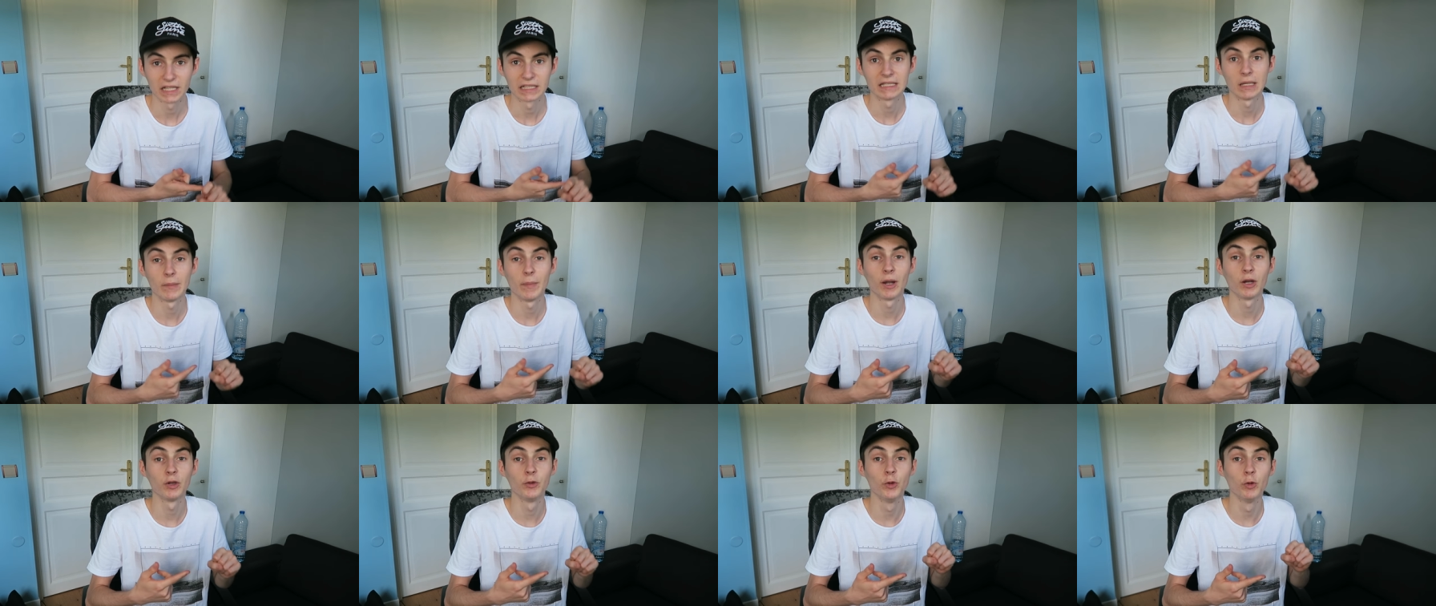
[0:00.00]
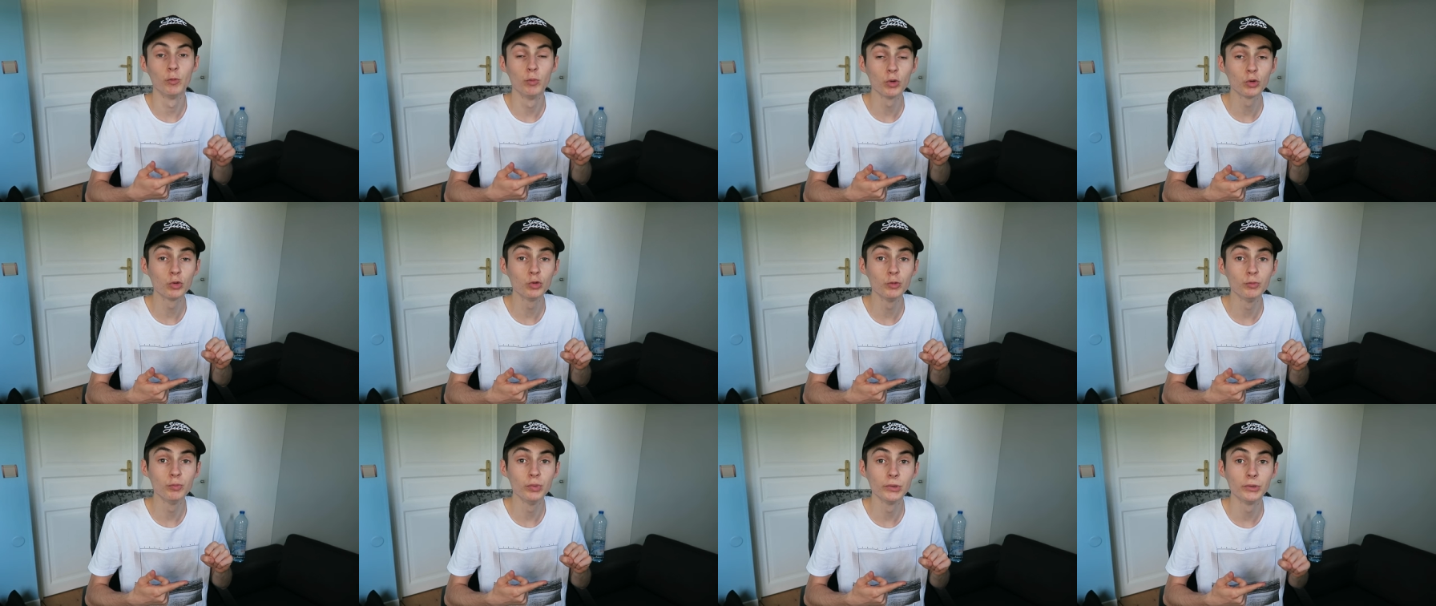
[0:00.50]
ça parle de
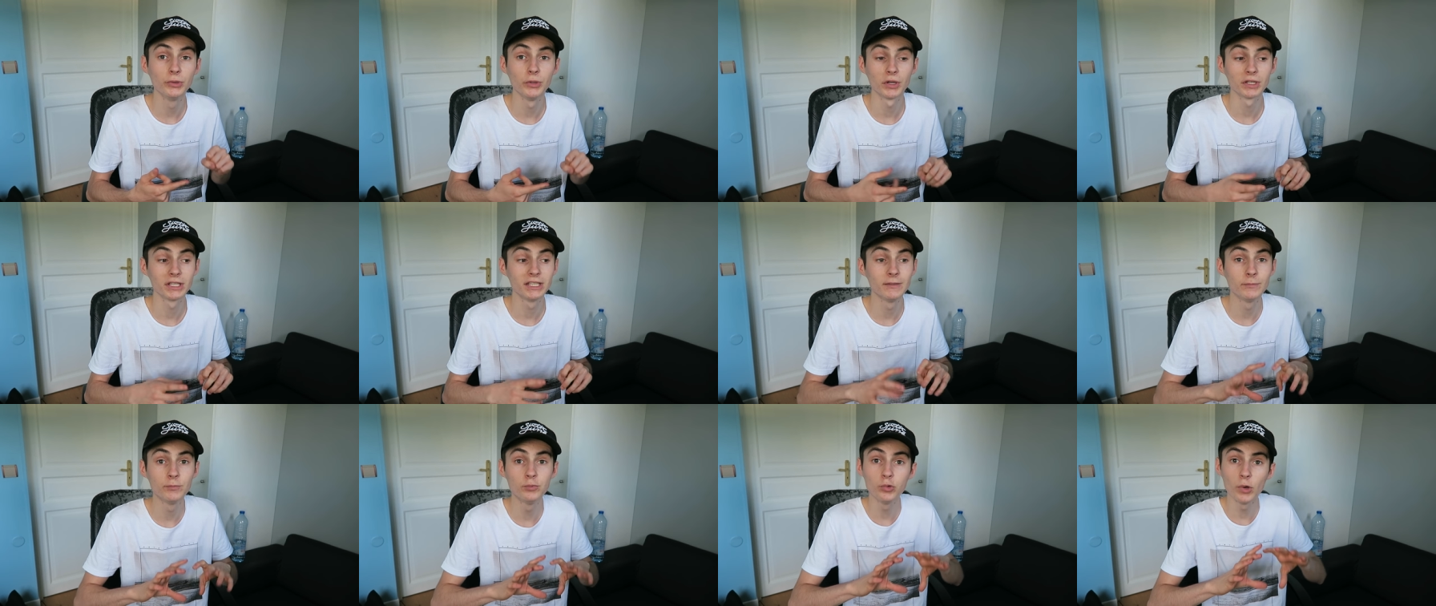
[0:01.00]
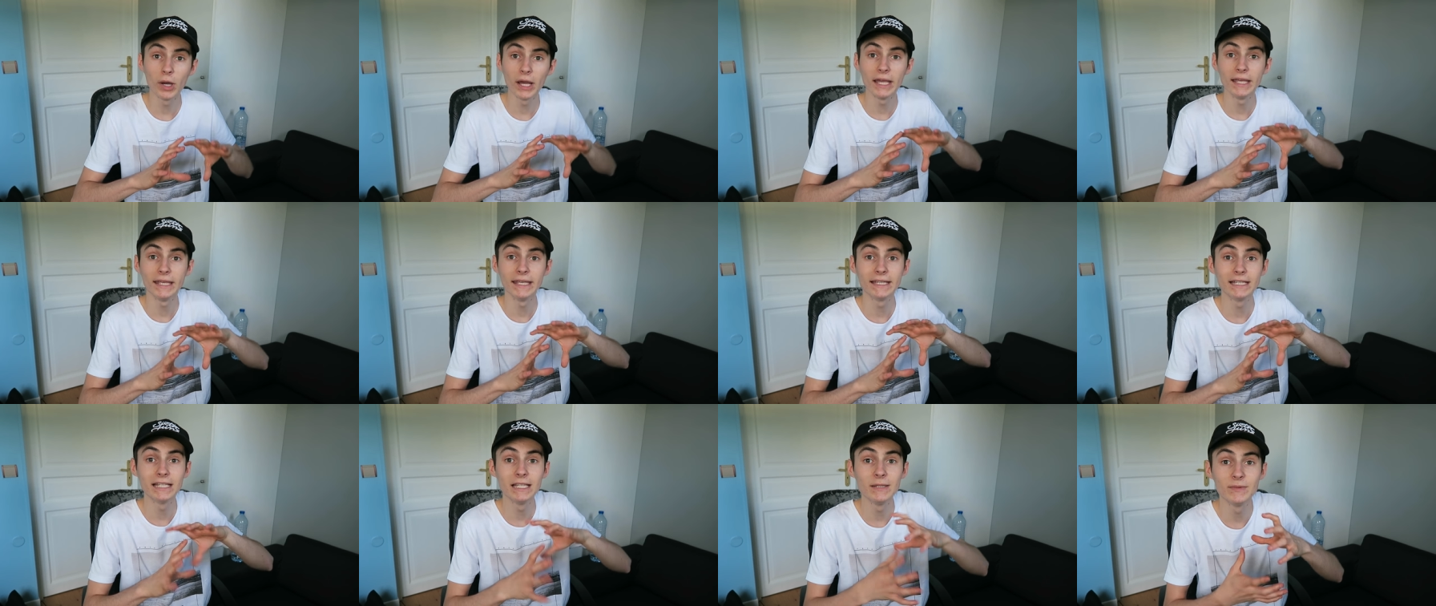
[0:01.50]
beaucoup de buteurs qui
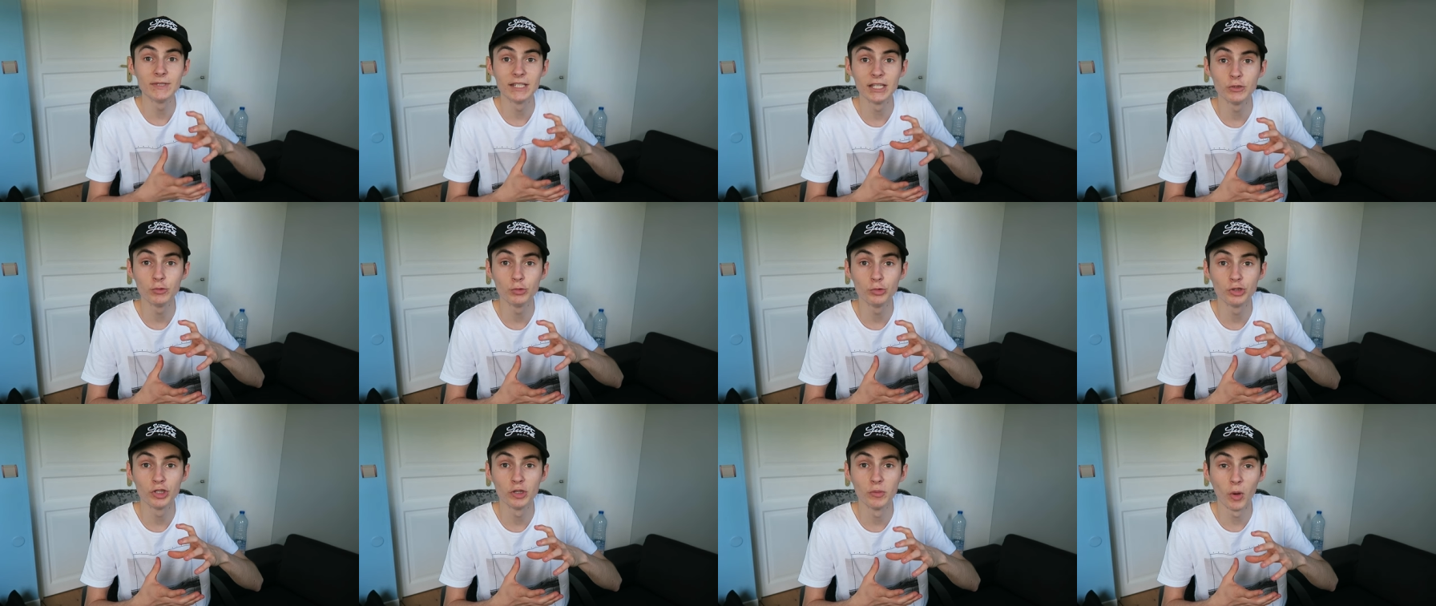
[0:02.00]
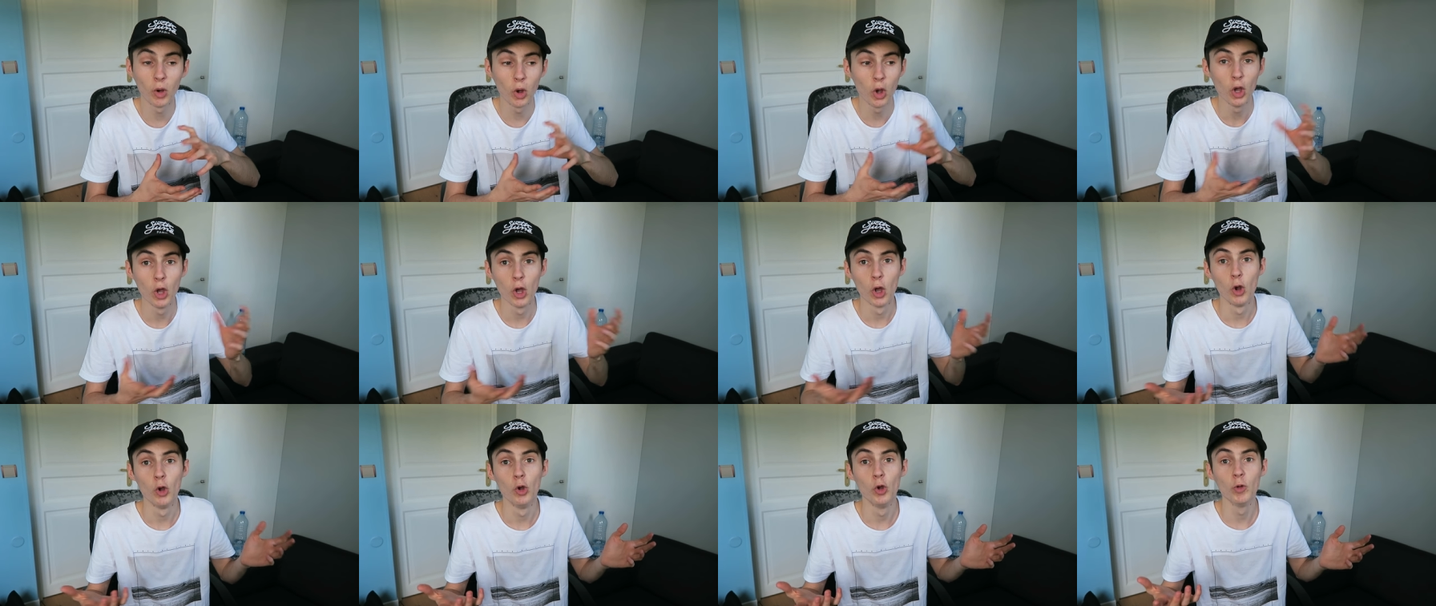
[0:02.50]
pourraient éclipser justement
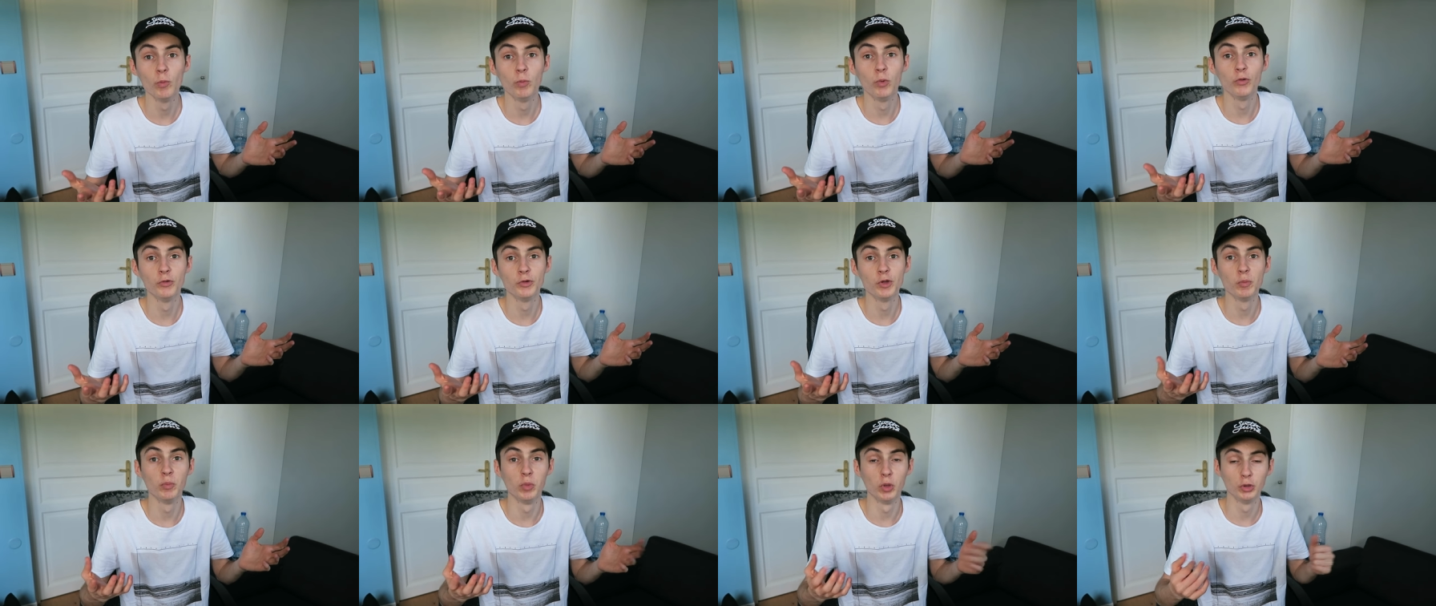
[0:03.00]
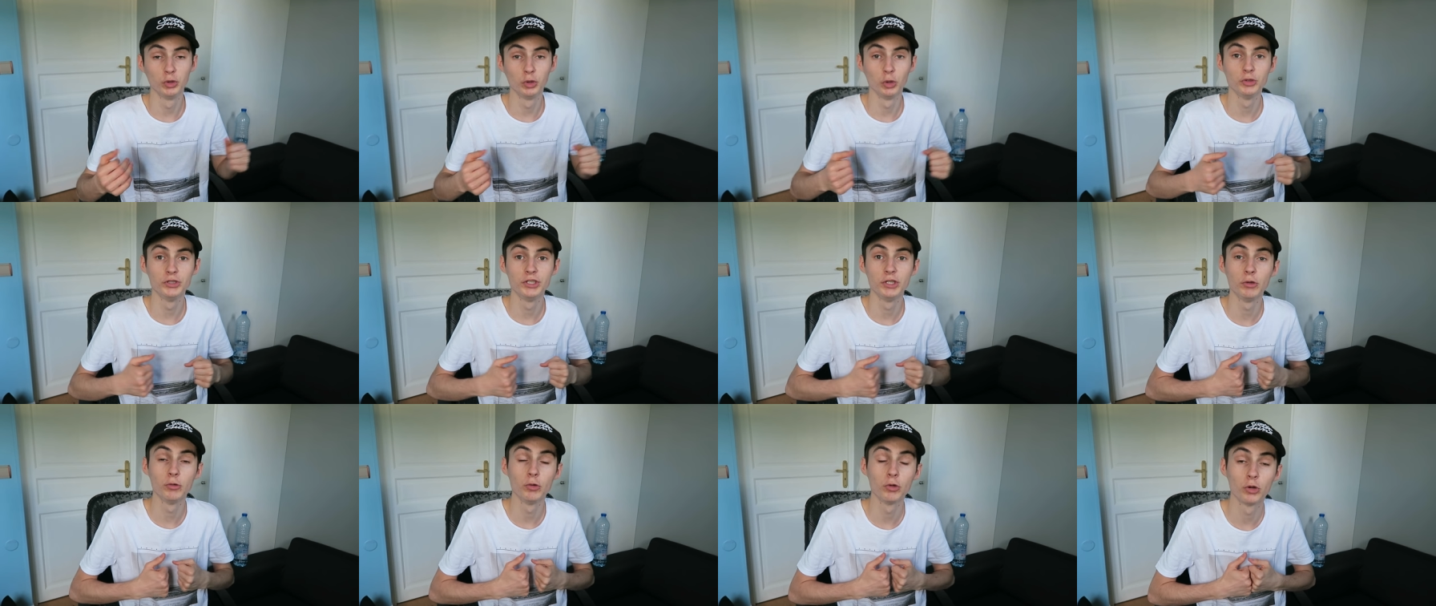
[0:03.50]
le bon vieux poteau
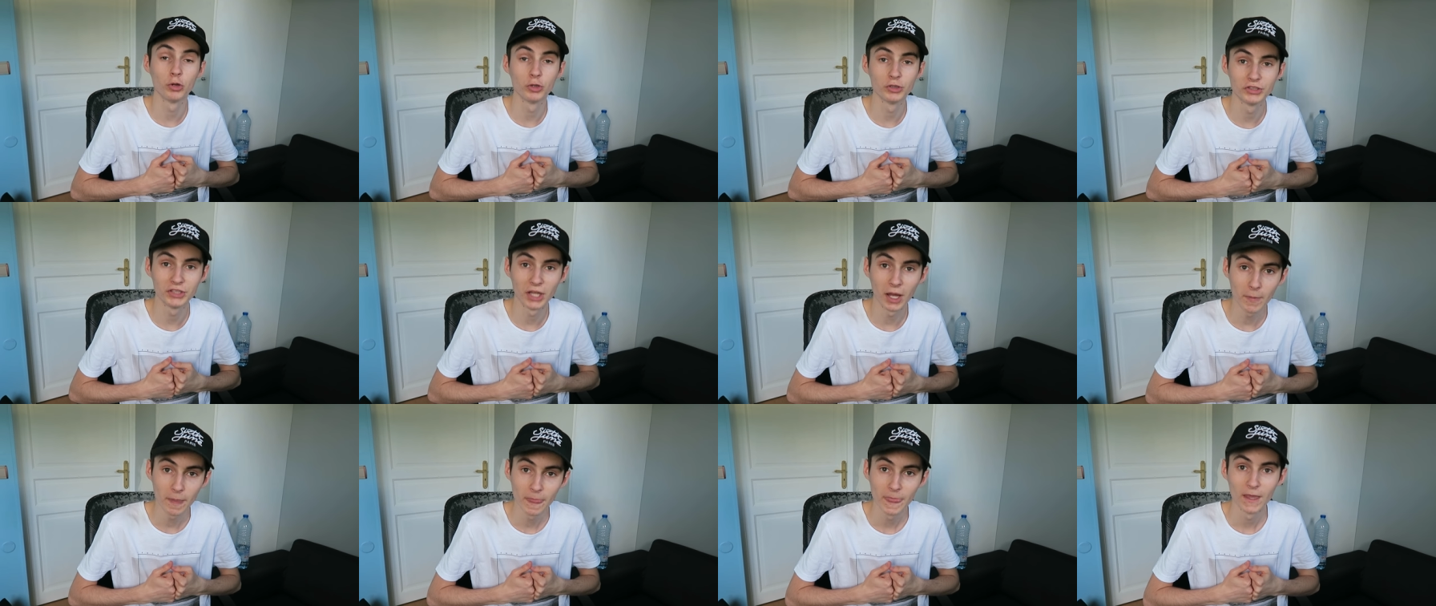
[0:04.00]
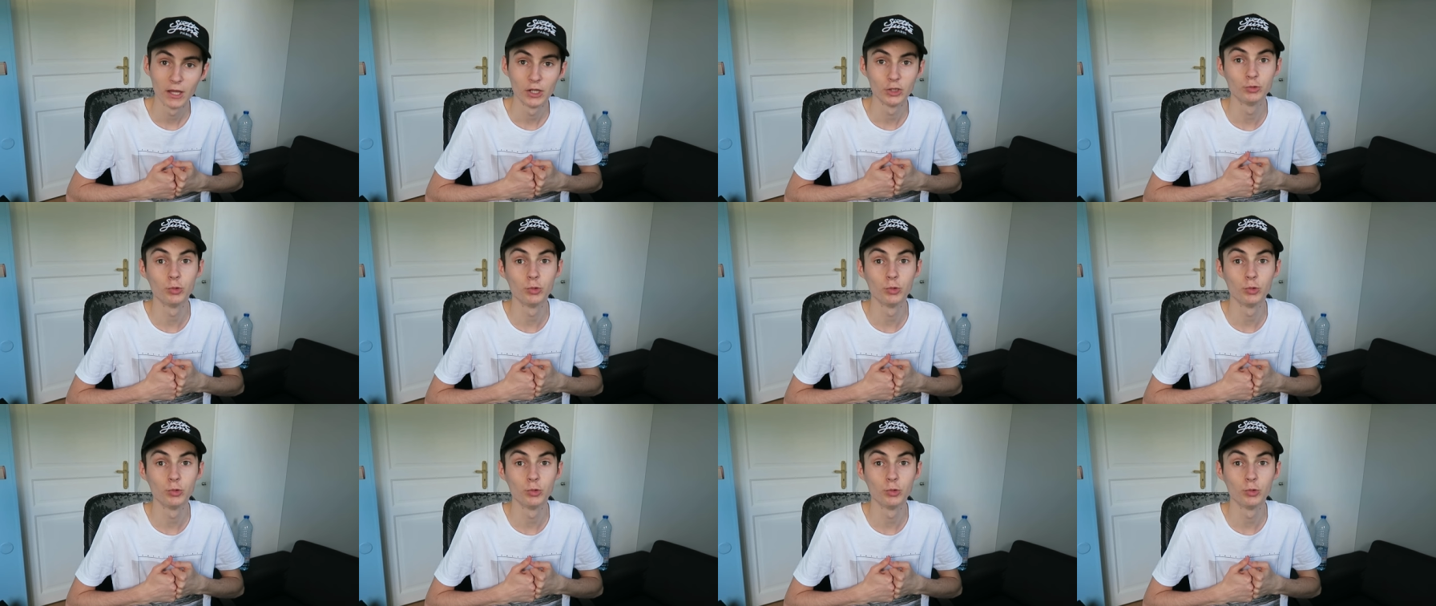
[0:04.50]
Diego Costa,